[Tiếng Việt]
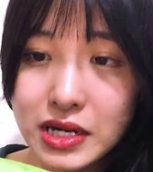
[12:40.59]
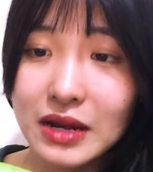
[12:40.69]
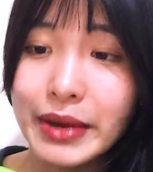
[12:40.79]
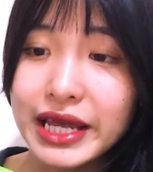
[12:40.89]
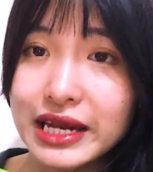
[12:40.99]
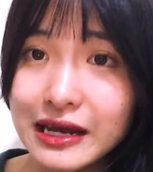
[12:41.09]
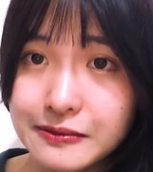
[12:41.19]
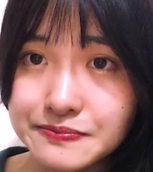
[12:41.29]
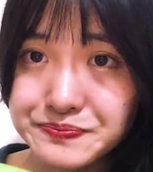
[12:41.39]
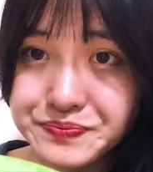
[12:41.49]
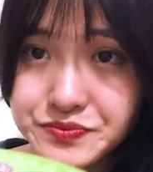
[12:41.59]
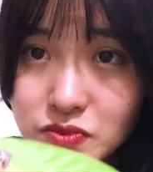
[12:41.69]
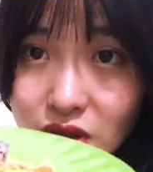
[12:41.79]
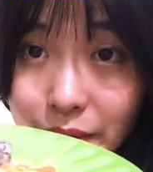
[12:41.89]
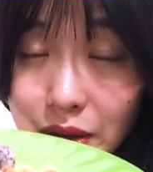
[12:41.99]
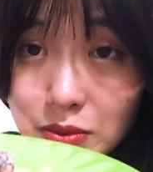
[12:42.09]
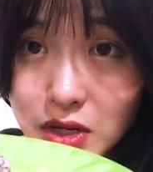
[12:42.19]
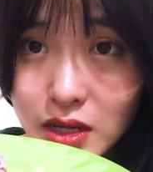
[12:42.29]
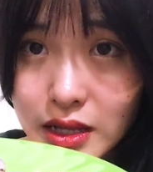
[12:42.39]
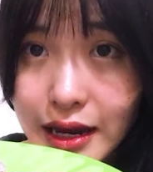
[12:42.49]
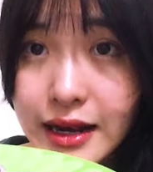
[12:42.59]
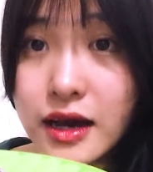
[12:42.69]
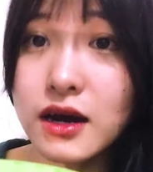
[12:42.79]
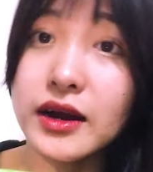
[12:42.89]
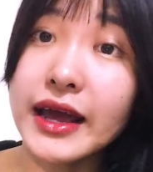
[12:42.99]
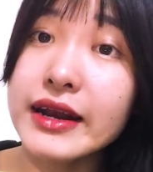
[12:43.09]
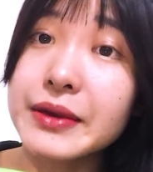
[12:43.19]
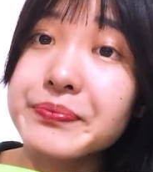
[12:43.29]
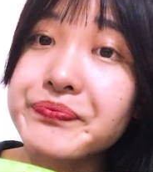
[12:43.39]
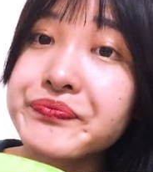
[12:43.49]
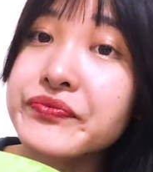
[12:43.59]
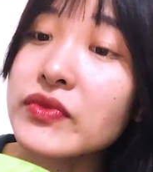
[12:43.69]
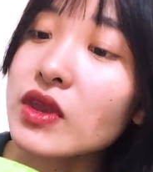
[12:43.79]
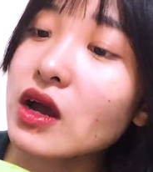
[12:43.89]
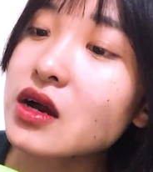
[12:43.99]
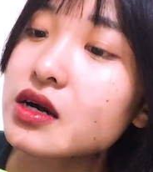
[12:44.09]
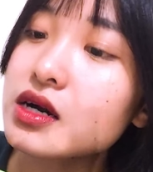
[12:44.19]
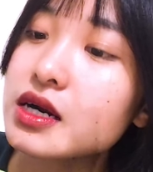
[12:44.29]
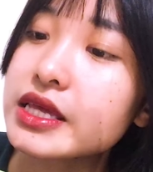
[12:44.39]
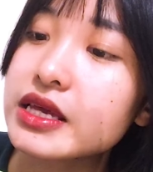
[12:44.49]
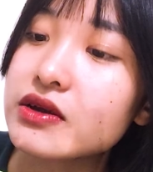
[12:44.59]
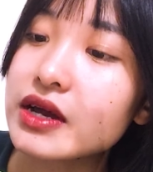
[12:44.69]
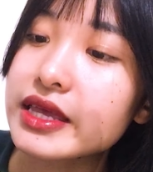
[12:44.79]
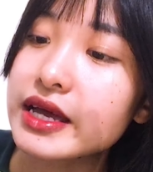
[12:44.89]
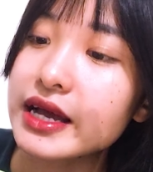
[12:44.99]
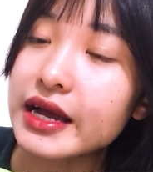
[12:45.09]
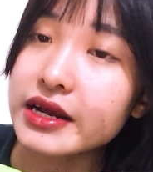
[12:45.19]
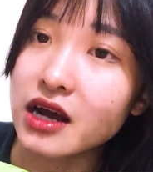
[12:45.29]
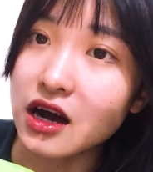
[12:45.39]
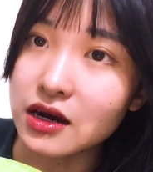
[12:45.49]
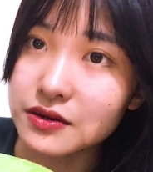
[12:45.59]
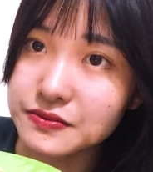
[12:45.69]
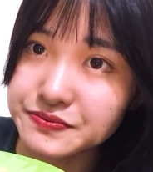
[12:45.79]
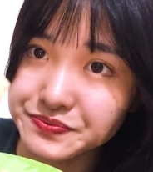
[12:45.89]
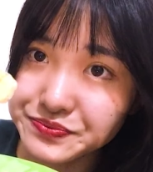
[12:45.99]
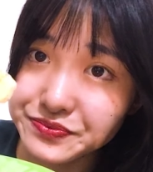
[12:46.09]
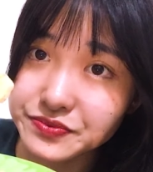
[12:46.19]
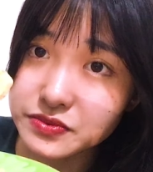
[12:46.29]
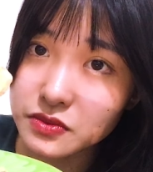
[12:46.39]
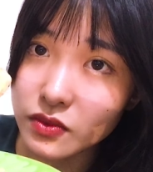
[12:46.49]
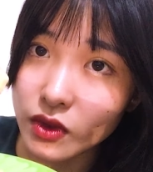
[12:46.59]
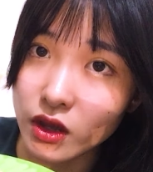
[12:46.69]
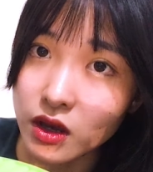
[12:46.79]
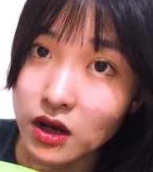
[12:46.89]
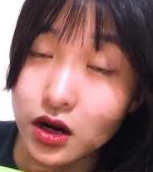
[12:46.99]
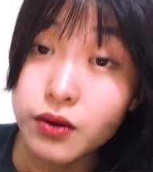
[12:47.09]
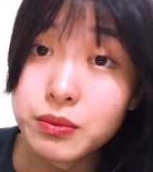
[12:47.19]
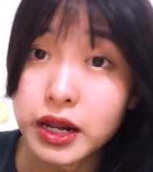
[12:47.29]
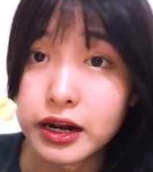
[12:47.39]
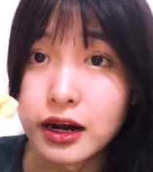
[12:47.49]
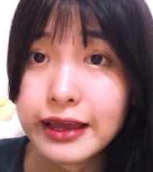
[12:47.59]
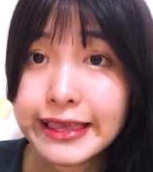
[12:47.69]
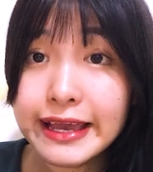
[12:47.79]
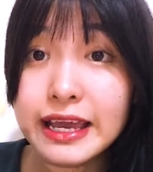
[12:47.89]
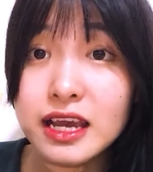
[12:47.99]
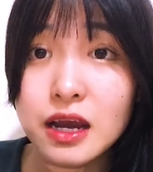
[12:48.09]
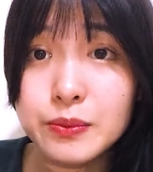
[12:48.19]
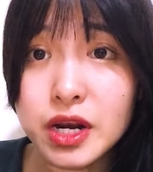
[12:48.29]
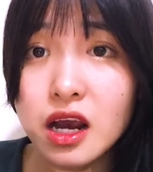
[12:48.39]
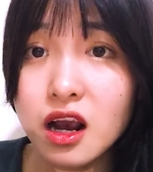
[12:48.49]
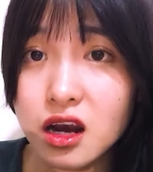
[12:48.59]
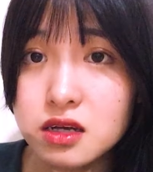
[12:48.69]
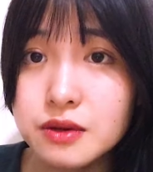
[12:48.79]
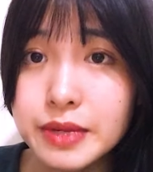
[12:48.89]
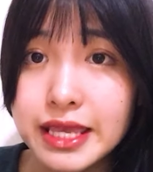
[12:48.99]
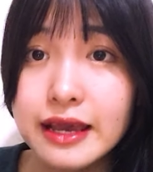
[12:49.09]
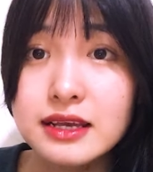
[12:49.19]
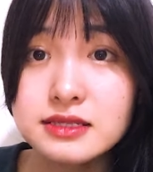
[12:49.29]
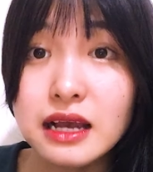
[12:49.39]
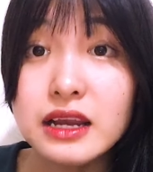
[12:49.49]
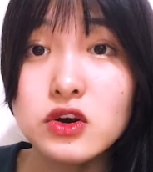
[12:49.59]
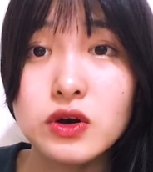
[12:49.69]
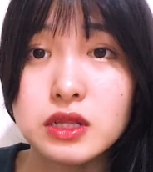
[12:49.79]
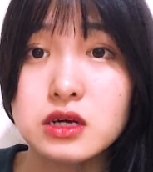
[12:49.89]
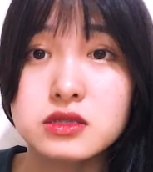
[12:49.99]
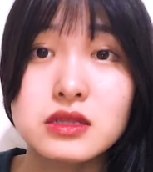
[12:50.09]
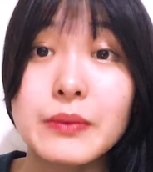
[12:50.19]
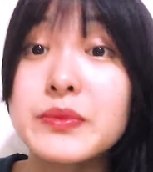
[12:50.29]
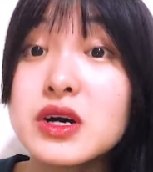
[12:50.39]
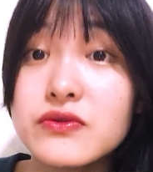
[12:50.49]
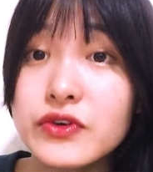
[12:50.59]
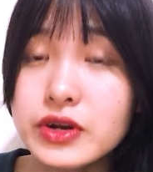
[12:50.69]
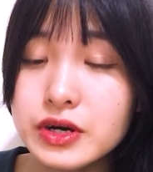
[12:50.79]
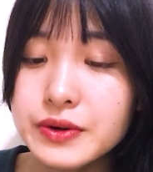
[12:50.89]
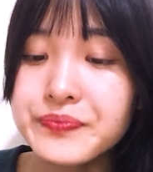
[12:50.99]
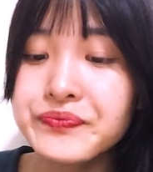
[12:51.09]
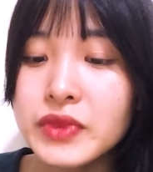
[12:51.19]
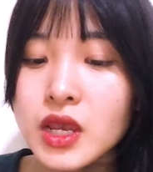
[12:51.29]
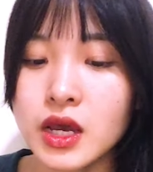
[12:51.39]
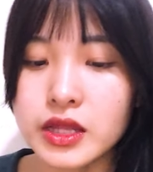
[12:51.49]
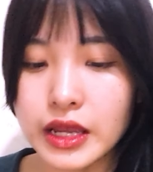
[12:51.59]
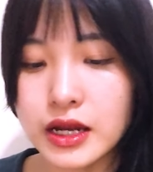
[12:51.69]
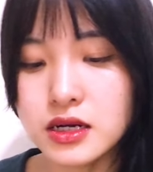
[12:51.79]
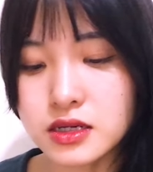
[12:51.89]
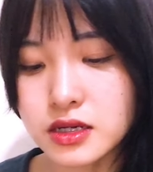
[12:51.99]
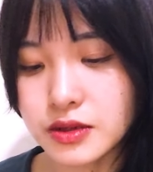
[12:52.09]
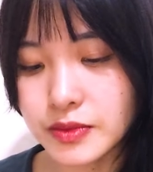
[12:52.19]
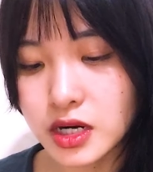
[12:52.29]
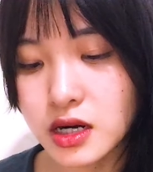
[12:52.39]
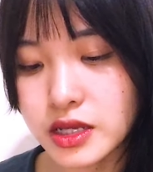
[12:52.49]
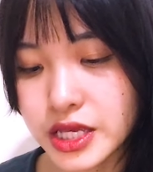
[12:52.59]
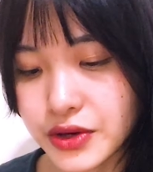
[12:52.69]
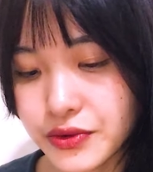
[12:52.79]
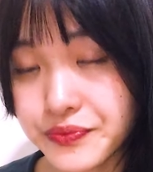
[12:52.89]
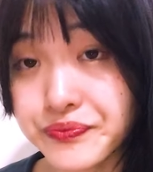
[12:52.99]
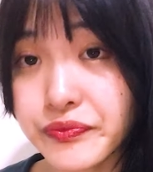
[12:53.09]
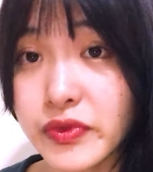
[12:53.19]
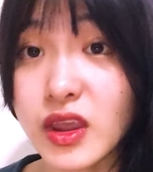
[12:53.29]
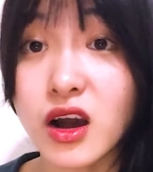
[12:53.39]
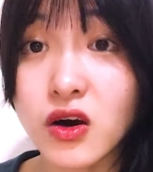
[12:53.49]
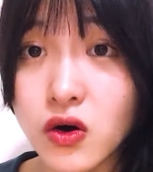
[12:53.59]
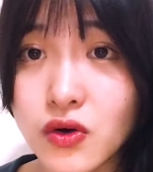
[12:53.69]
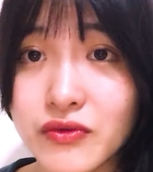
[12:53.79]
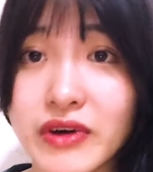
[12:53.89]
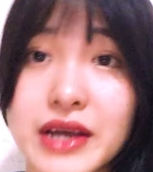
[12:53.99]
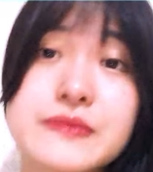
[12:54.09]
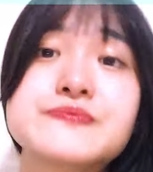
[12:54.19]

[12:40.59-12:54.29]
Các bạn nhìn nè, các bạn cũng có thể thấy là ở đây nè, có rất là nhiều loại trái cây ngọt. Lúc mà nó là trái cây không nó đã ngọt, nhưng mà trái cây sấy rồi người ta còn tẩm đường vào nữa, thì cái lượng đường nó rất là nhiều. Nho khô cũng vậy.